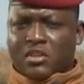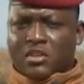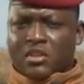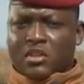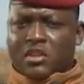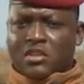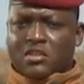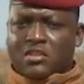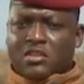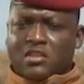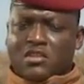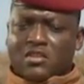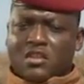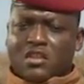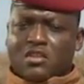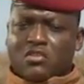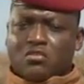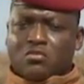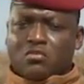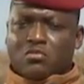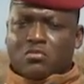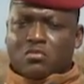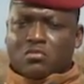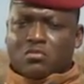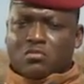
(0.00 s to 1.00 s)
En ce
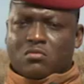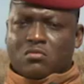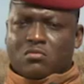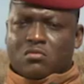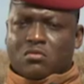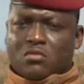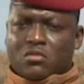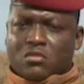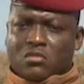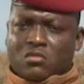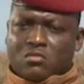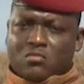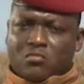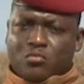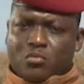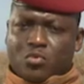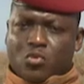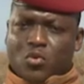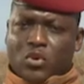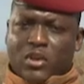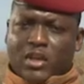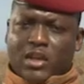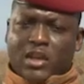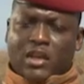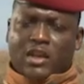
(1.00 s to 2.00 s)
sens que, pour
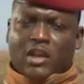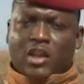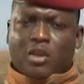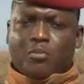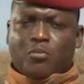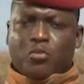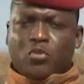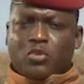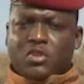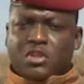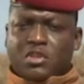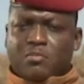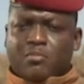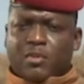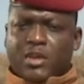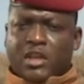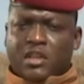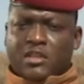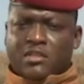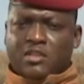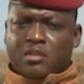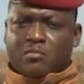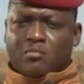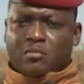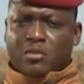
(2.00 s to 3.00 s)
le cas de la police par
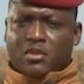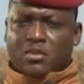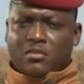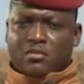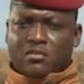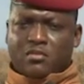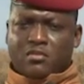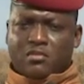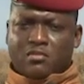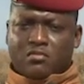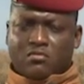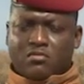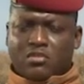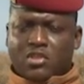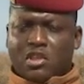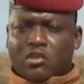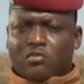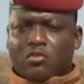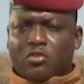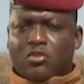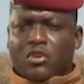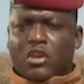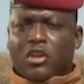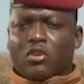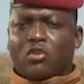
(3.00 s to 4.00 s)
exemple, nous
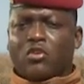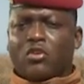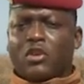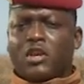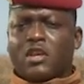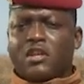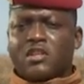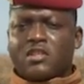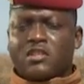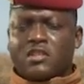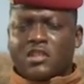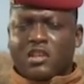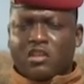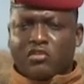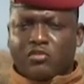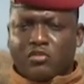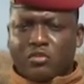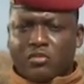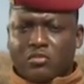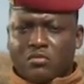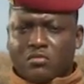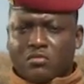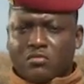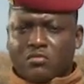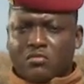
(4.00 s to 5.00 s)
avons réorganisé les
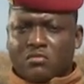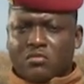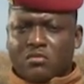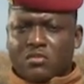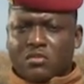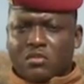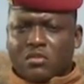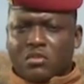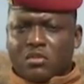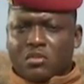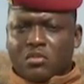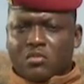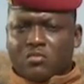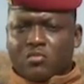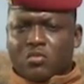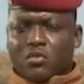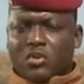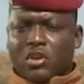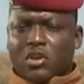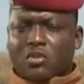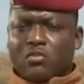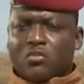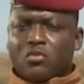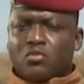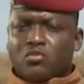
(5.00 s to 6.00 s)
forces pour
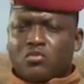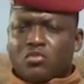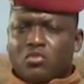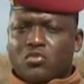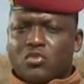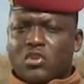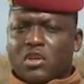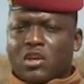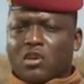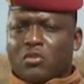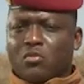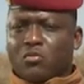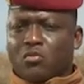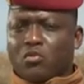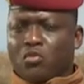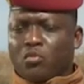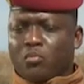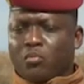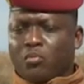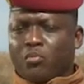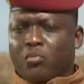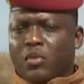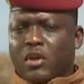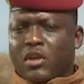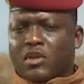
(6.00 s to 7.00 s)
les constituer en
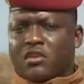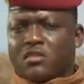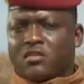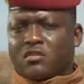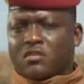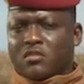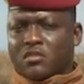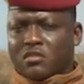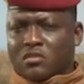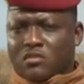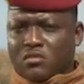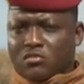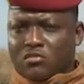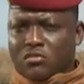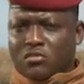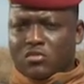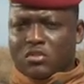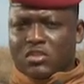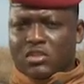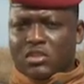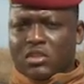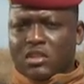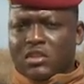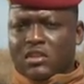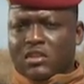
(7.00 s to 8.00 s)
groupements
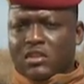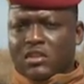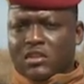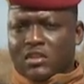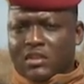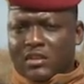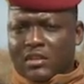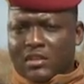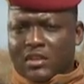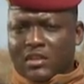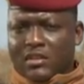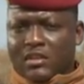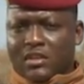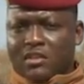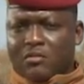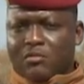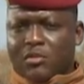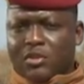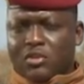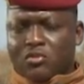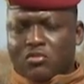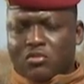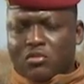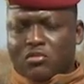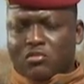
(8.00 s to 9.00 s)
d'unités
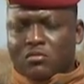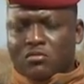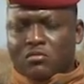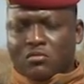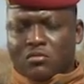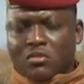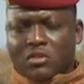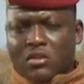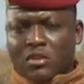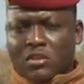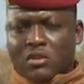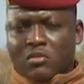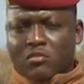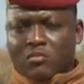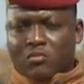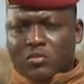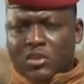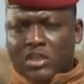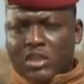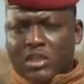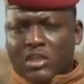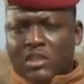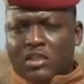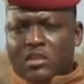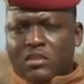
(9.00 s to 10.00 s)
d'intervention
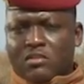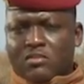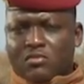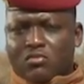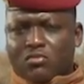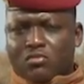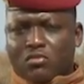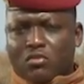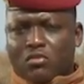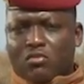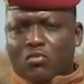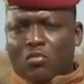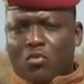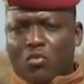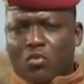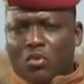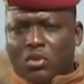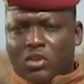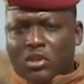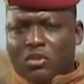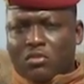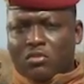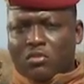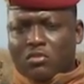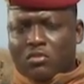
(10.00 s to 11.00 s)
qui sont aux
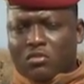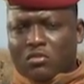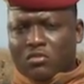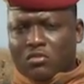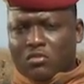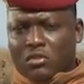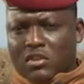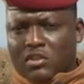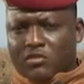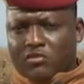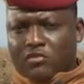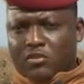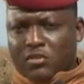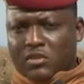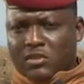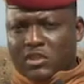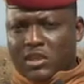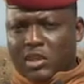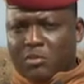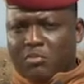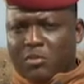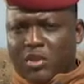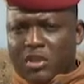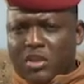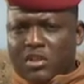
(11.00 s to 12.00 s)
côtés donc des forces
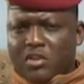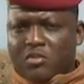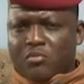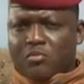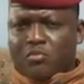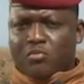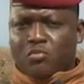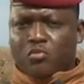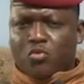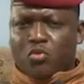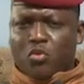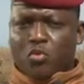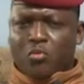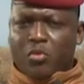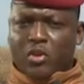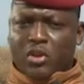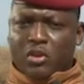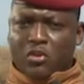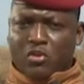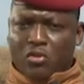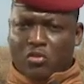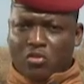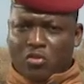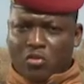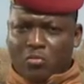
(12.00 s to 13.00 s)
armées pour
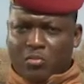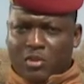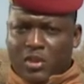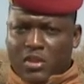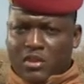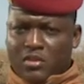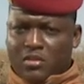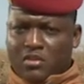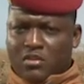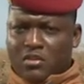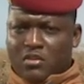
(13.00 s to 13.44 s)
mener le combat.